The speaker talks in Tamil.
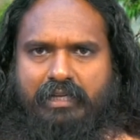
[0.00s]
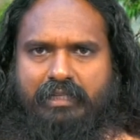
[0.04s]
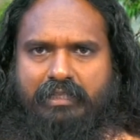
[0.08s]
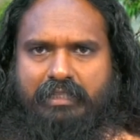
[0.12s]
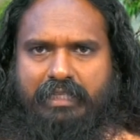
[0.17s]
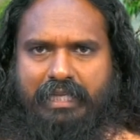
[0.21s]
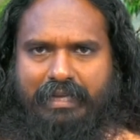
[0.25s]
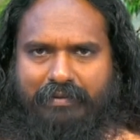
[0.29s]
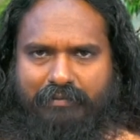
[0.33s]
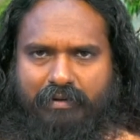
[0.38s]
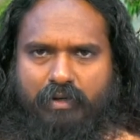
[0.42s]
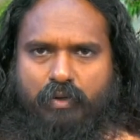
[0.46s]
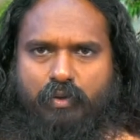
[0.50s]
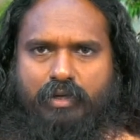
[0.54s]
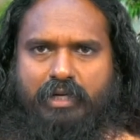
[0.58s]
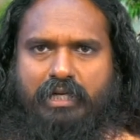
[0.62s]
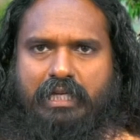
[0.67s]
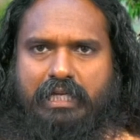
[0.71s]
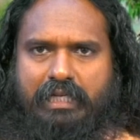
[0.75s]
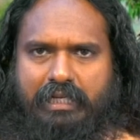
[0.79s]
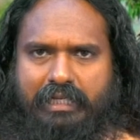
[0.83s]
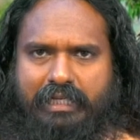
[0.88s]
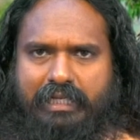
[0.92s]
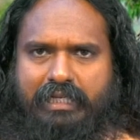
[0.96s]
தேவனோடு
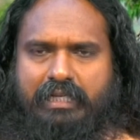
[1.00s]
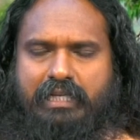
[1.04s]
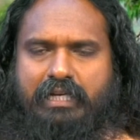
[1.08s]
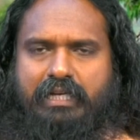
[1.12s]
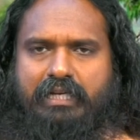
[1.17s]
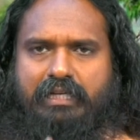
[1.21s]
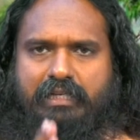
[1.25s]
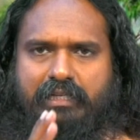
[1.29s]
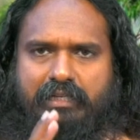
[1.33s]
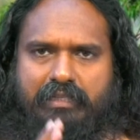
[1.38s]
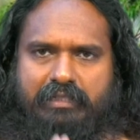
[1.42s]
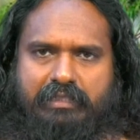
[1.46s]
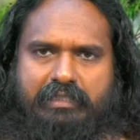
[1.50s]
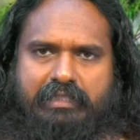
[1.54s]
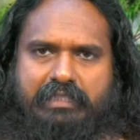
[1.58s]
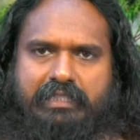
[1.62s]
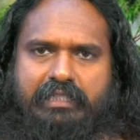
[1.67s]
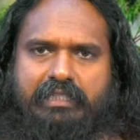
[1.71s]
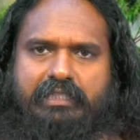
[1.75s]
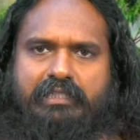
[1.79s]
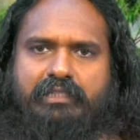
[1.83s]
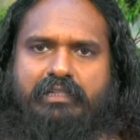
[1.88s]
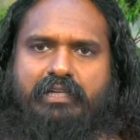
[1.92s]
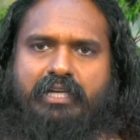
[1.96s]
நறுங்கி நடக்கிறதுக்கு
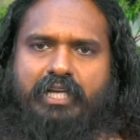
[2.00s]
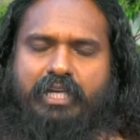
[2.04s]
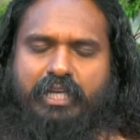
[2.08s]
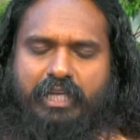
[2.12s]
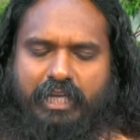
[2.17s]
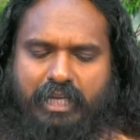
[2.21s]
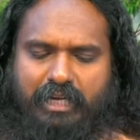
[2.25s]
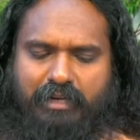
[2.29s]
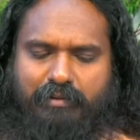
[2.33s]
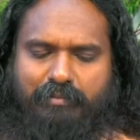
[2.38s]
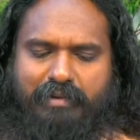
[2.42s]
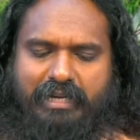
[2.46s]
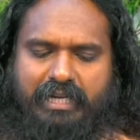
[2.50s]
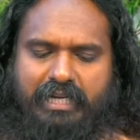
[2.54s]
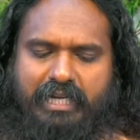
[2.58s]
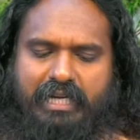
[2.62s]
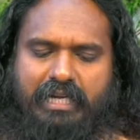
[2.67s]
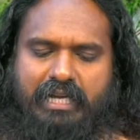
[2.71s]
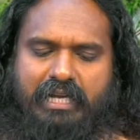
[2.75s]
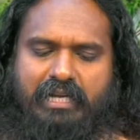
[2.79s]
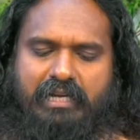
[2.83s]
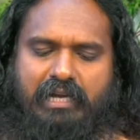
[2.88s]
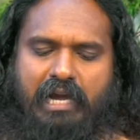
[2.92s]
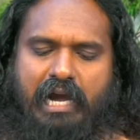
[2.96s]
இன்னும்
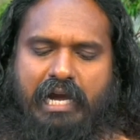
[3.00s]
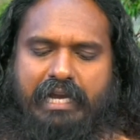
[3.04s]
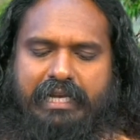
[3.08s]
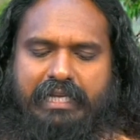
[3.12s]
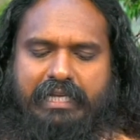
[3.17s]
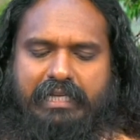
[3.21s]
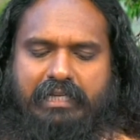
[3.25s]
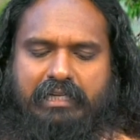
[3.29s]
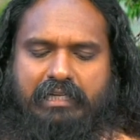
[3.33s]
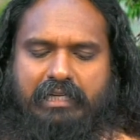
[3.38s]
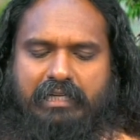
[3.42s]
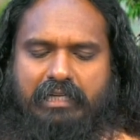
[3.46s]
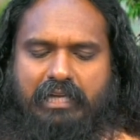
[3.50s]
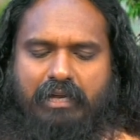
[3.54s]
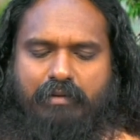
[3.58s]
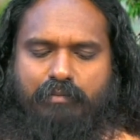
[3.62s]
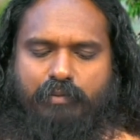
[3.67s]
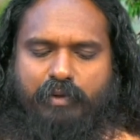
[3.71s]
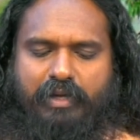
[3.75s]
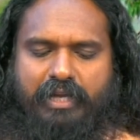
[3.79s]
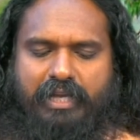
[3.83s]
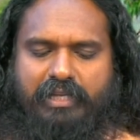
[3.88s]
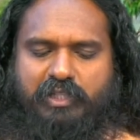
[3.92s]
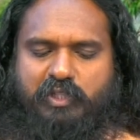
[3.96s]
என்னென்ன காரியங்கள் எல்லாம்
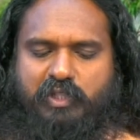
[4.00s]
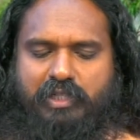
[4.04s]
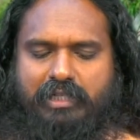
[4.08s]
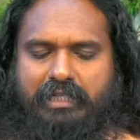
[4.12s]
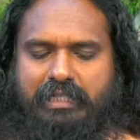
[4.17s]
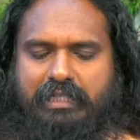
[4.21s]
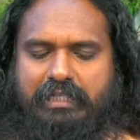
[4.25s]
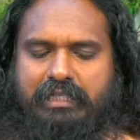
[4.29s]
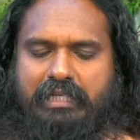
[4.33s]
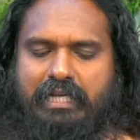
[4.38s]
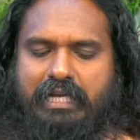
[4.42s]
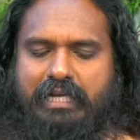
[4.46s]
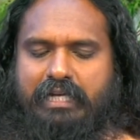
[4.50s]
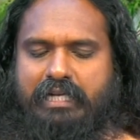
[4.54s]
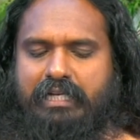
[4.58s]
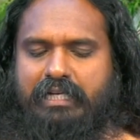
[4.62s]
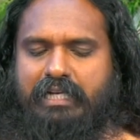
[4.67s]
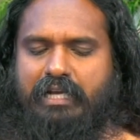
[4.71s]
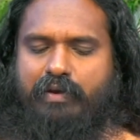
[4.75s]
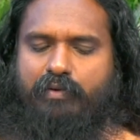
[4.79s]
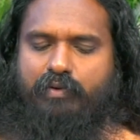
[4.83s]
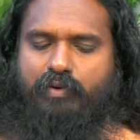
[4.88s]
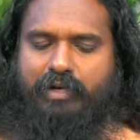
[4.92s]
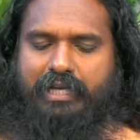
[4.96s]
முயற்சி
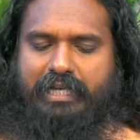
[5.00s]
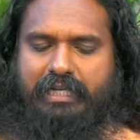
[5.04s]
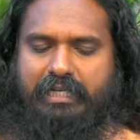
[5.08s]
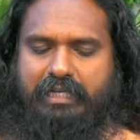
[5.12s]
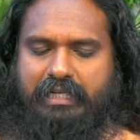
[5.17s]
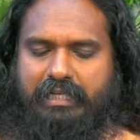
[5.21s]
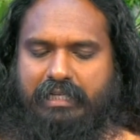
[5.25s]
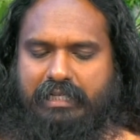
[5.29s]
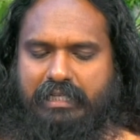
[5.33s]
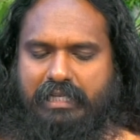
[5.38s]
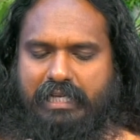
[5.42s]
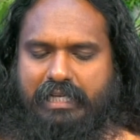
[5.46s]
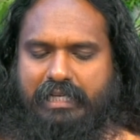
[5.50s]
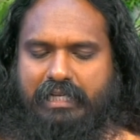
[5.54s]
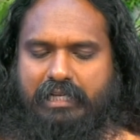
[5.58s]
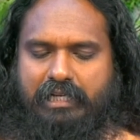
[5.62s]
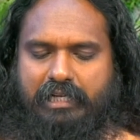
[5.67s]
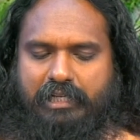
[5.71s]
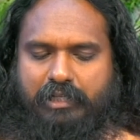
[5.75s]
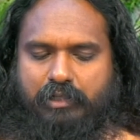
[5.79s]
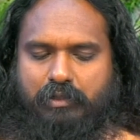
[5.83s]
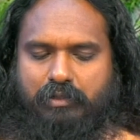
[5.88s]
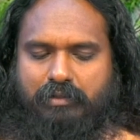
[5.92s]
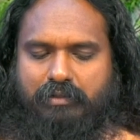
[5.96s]
எடுக்கிறாங்கன்னு அவங்களுடைய
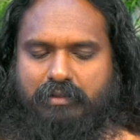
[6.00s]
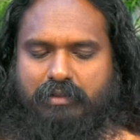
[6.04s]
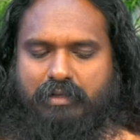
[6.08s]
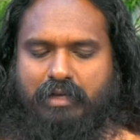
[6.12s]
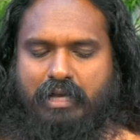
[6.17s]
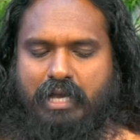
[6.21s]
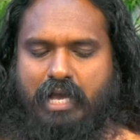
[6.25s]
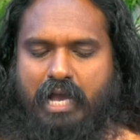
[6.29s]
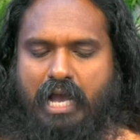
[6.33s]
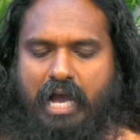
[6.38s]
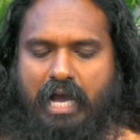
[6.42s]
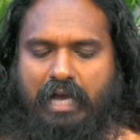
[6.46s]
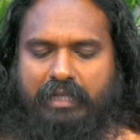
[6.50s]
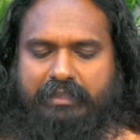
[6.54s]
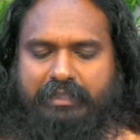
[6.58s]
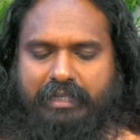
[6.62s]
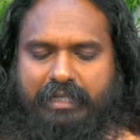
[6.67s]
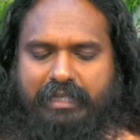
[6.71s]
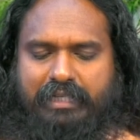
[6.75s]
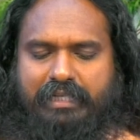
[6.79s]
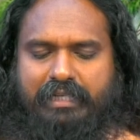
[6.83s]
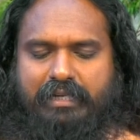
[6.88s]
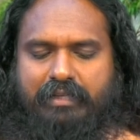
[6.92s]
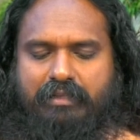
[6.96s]
கிரியைகளையும் அதே
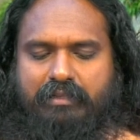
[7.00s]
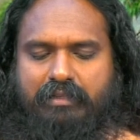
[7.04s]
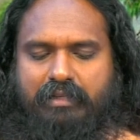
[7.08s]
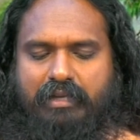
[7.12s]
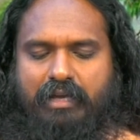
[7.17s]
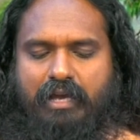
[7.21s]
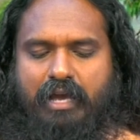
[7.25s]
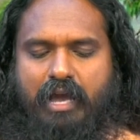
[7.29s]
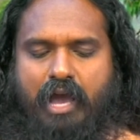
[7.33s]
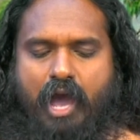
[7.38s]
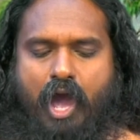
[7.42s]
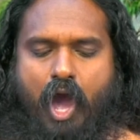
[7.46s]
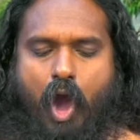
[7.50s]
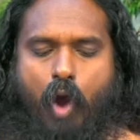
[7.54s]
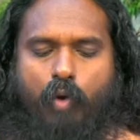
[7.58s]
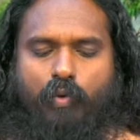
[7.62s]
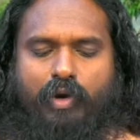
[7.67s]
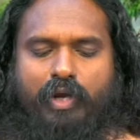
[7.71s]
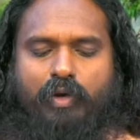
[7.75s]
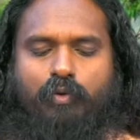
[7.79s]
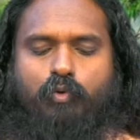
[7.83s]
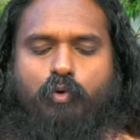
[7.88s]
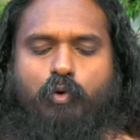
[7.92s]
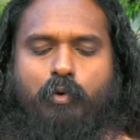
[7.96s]
நேரத்தில்
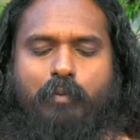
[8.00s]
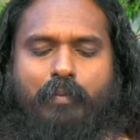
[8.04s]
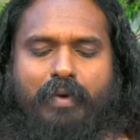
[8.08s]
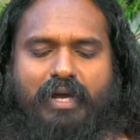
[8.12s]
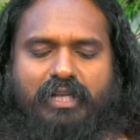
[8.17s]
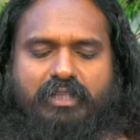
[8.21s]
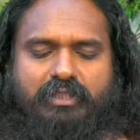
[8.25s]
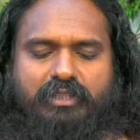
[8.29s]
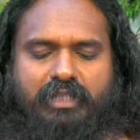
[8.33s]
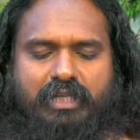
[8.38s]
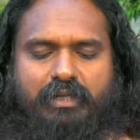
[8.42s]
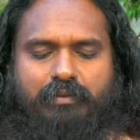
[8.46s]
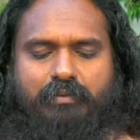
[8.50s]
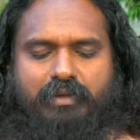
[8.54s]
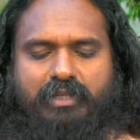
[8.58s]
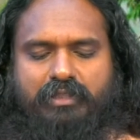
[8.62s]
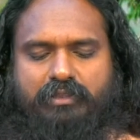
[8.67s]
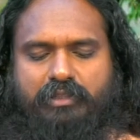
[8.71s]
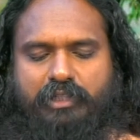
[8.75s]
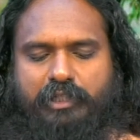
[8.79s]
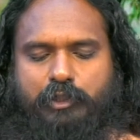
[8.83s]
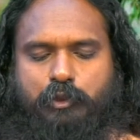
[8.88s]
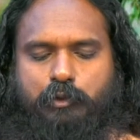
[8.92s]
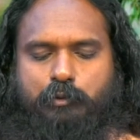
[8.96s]
அவங்களுடைய
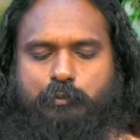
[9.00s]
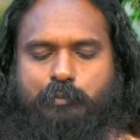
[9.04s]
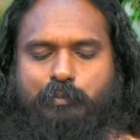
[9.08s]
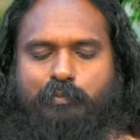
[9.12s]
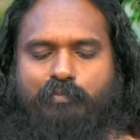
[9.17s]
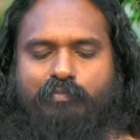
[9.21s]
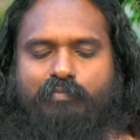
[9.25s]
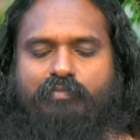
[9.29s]
உபத்திரவத்தையும்